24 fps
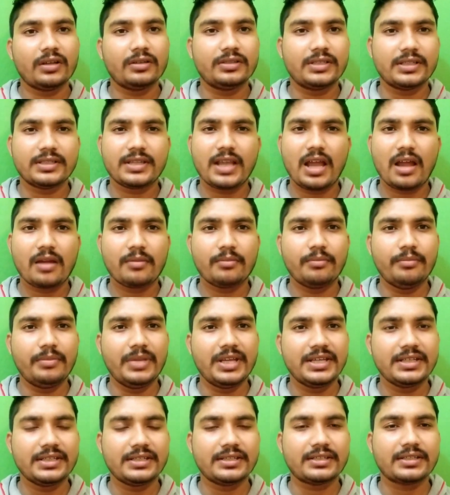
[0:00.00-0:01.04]
जैसे आप
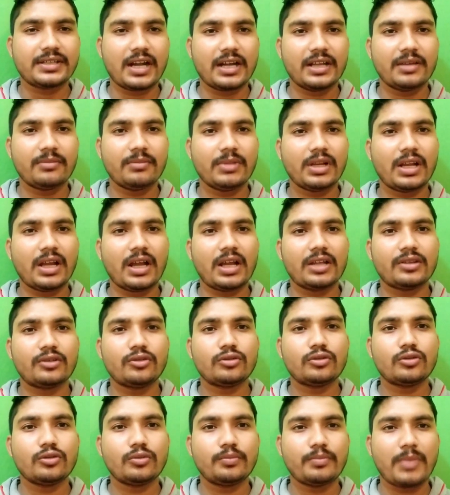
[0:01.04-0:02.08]
बीज स्टार्टिंग में लगाते
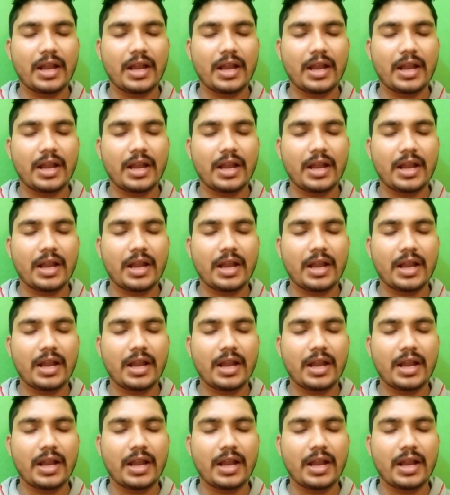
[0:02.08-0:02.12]
हो तो